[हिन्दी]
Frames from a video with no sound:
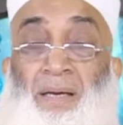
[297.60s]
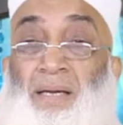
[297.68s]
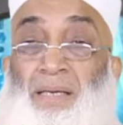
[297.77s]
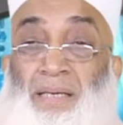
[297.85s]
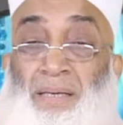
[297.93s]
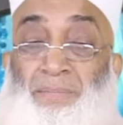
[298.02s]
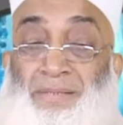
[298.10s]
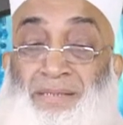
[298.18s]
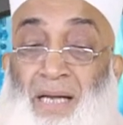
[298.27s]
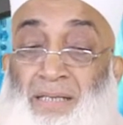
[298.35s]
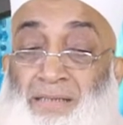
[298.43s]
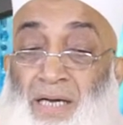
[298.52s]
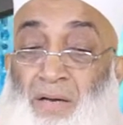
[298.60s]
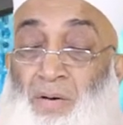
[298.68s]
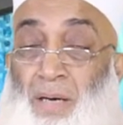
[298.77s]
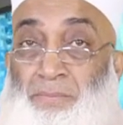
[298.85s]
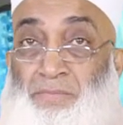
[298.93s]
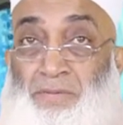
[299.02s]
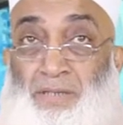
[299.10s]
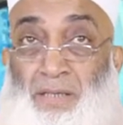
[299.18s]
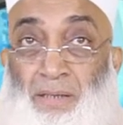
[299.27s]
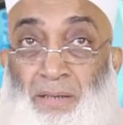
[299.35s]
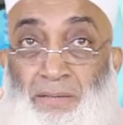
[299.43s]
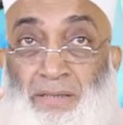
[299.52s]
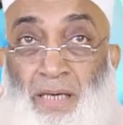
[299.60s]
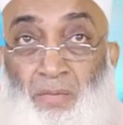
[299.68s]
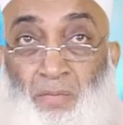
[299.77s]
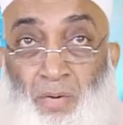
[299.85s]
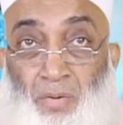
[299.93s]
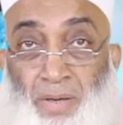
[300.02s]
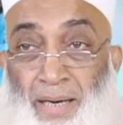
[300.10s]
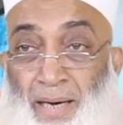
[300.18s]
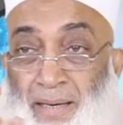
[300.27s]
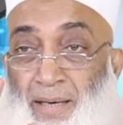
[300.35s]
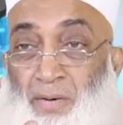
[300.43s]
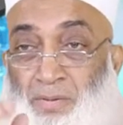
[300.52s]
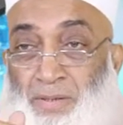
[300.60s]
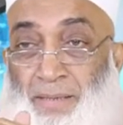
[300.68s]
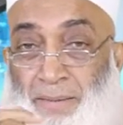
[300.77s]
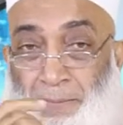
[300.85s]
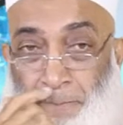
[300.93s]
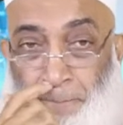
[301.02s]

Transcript: इनकी मिसाल जानवर अब जानवरों की आंखें होती हैं